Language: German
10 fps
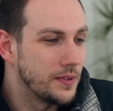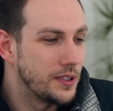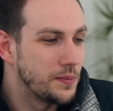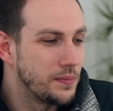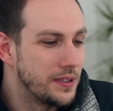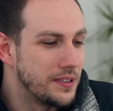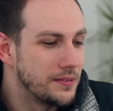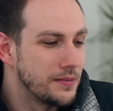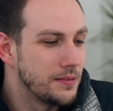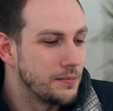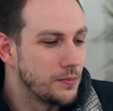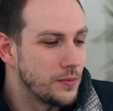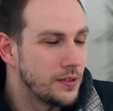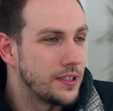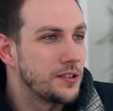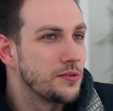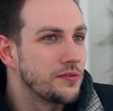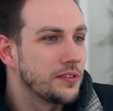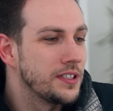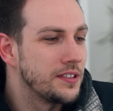Ich bin sehr
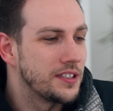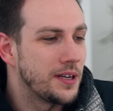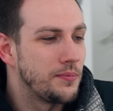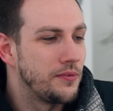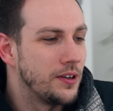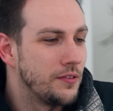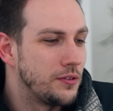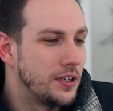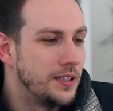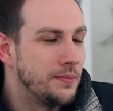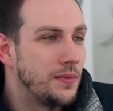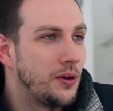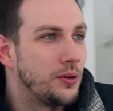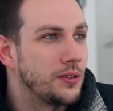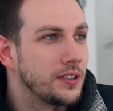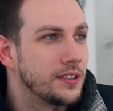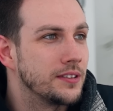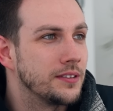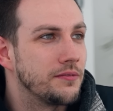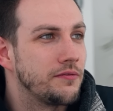zufrieden. Ich habe vor allem auch
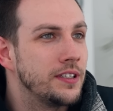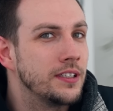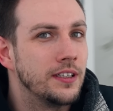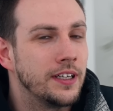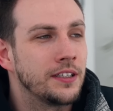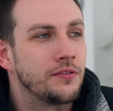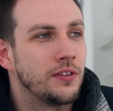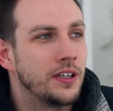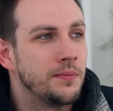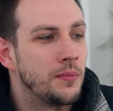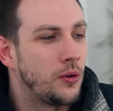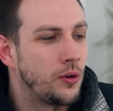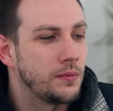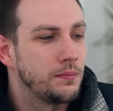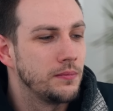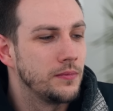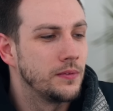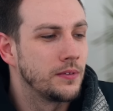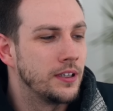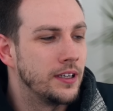äh, viel gelernt, vor allem auch
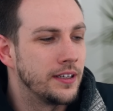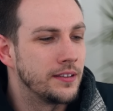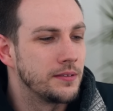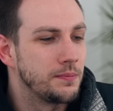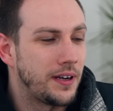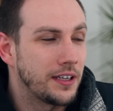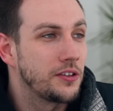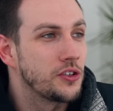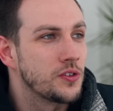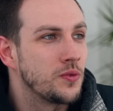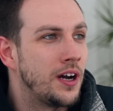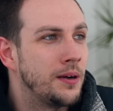gelernt, praktisch zu